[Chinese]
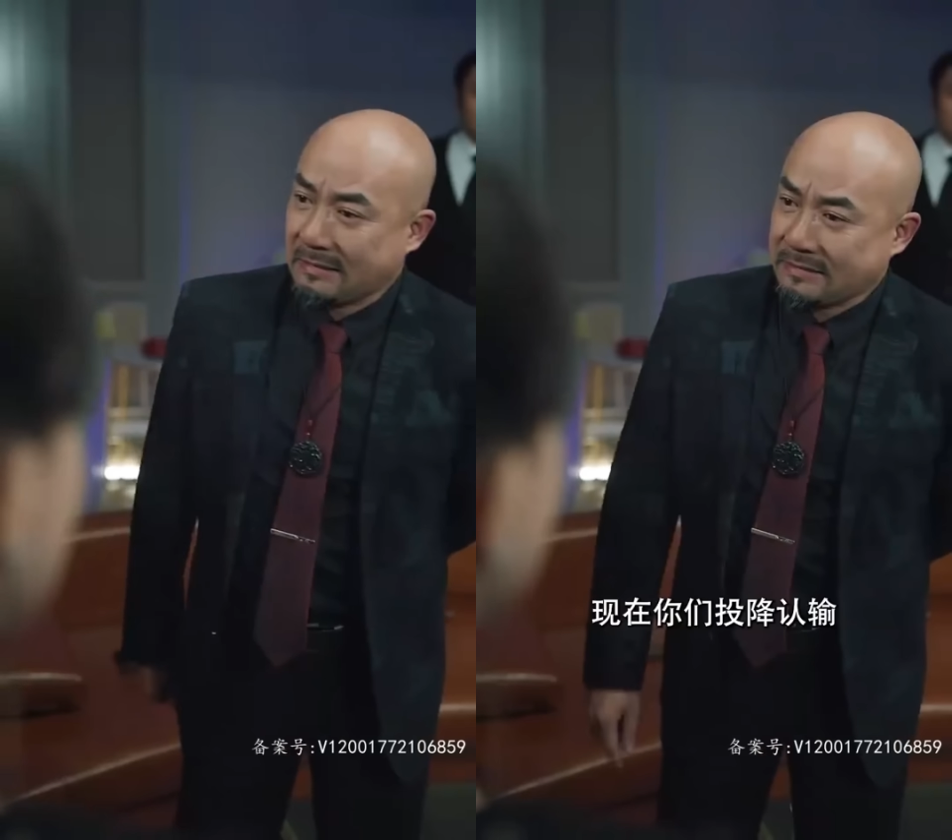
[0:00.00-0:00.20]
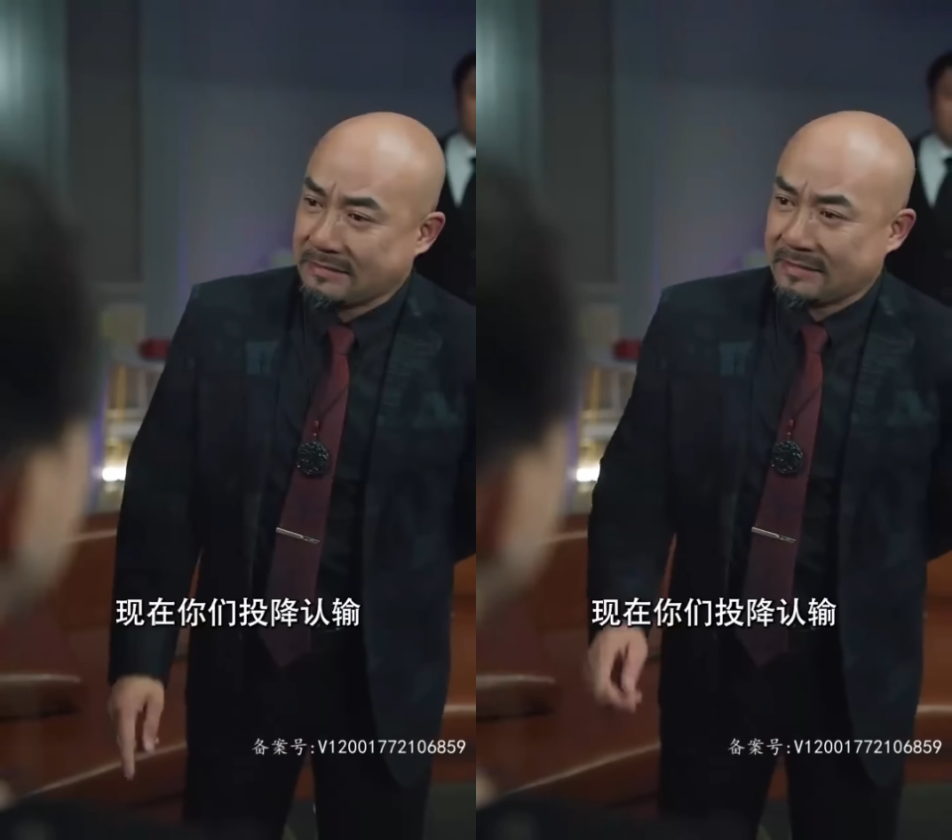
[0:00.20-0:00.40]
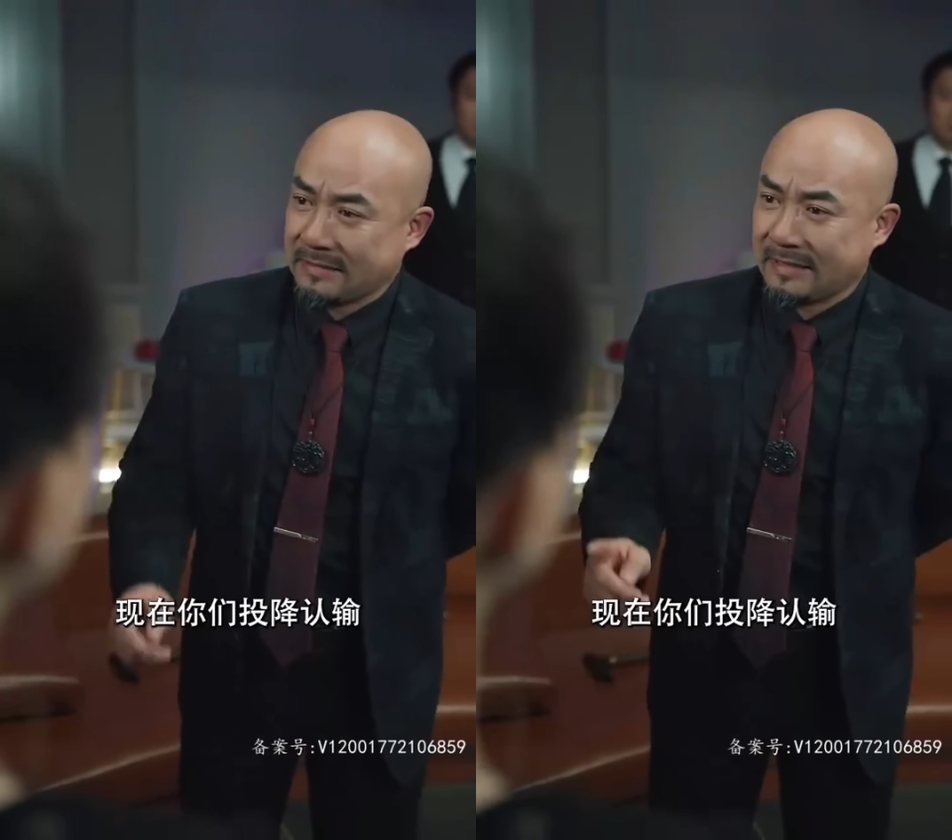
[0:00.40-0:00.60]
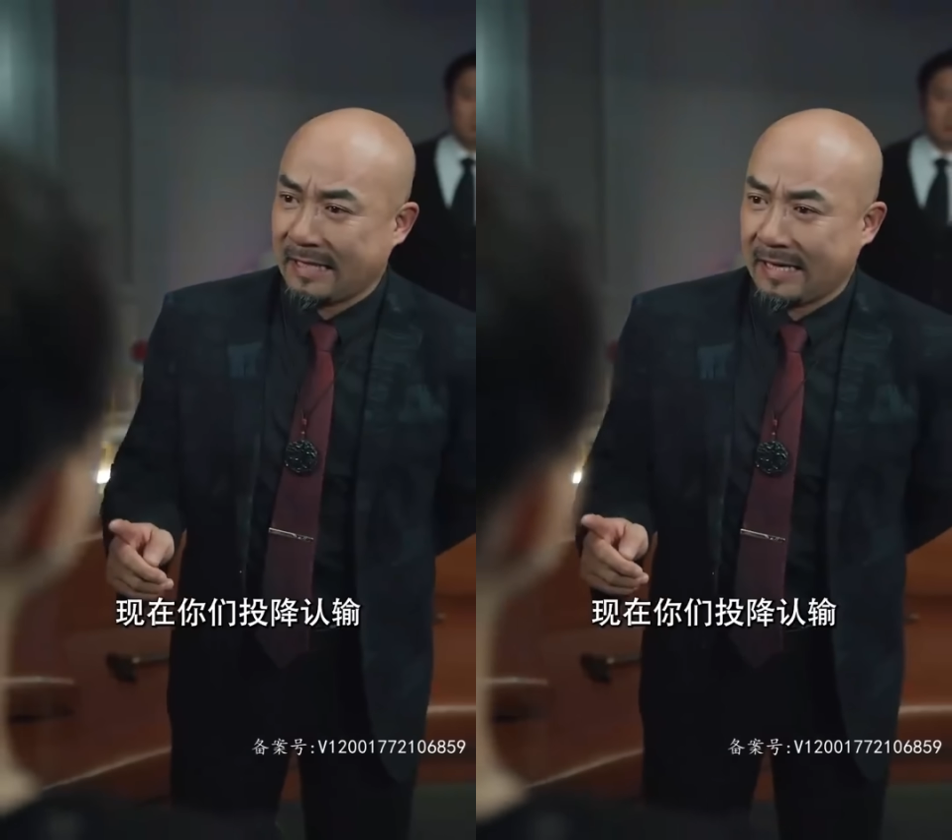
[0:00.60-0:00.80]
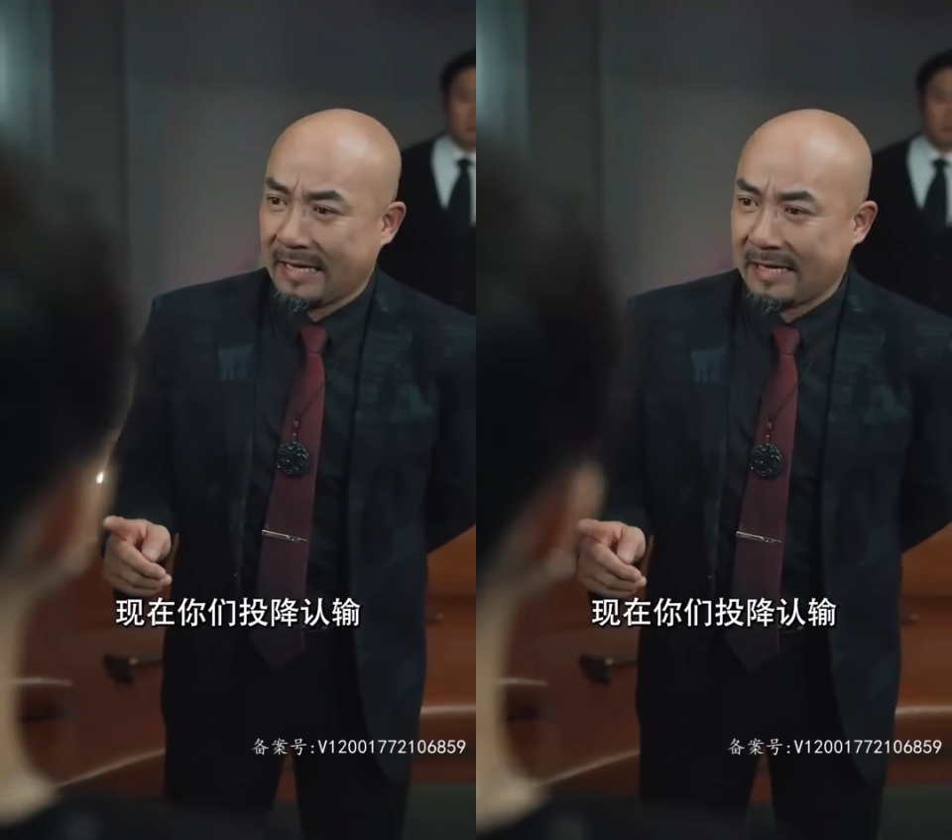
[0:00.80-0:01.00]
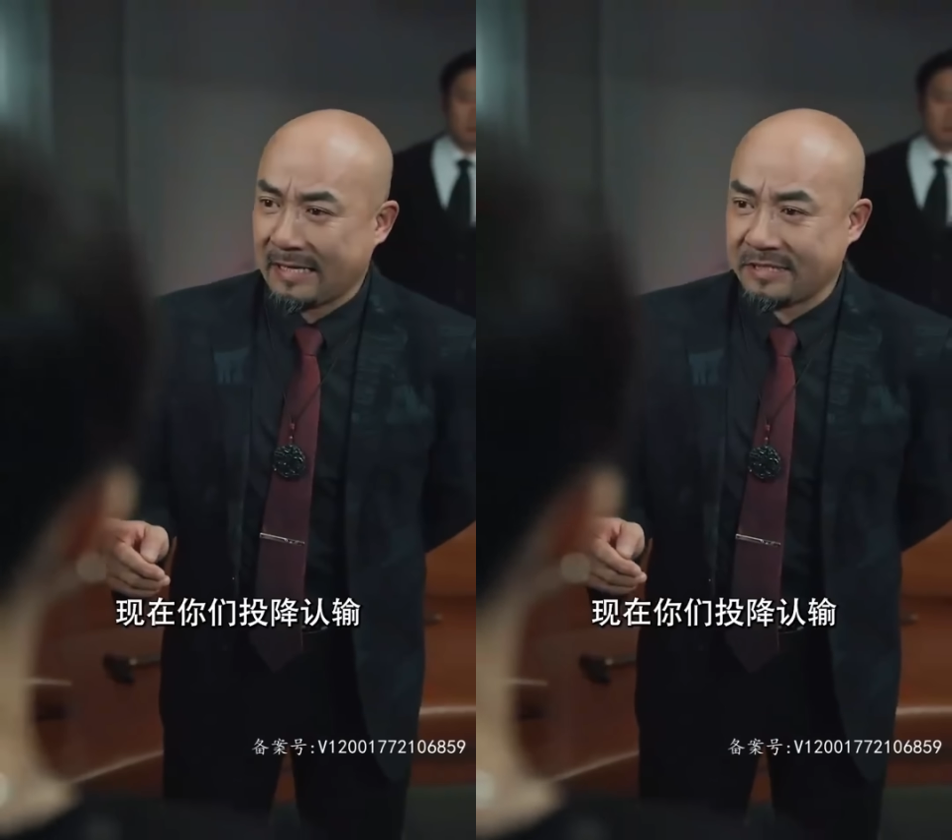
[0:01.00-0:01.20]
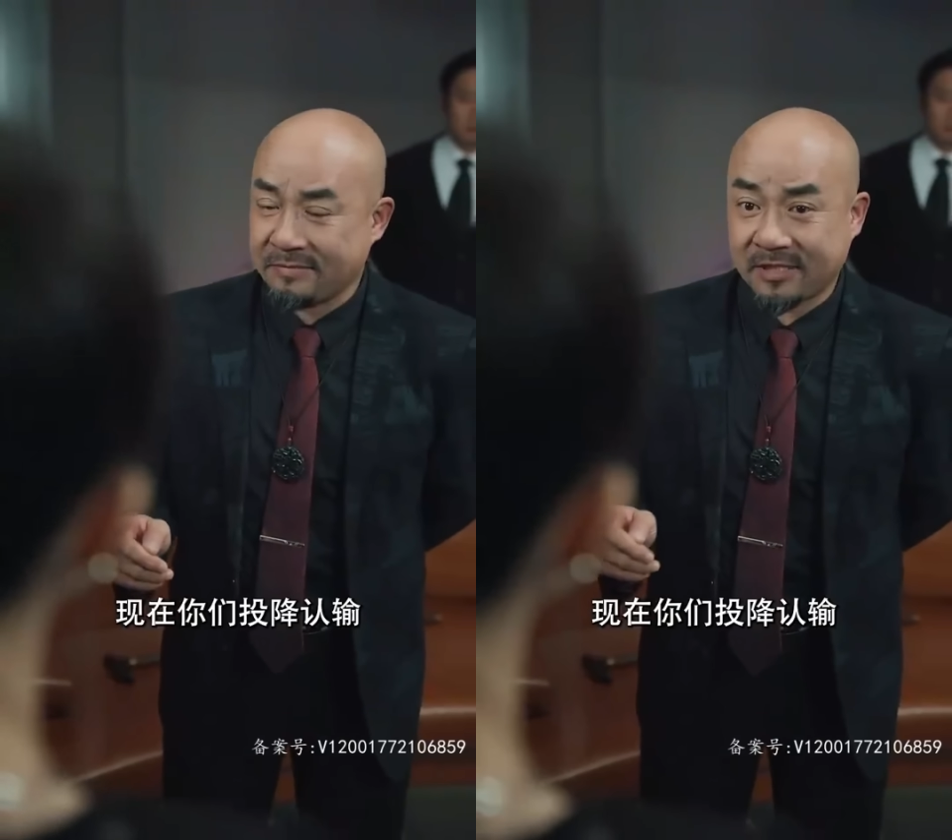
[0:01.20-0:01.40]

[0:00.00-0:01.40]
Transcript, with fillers: 现在你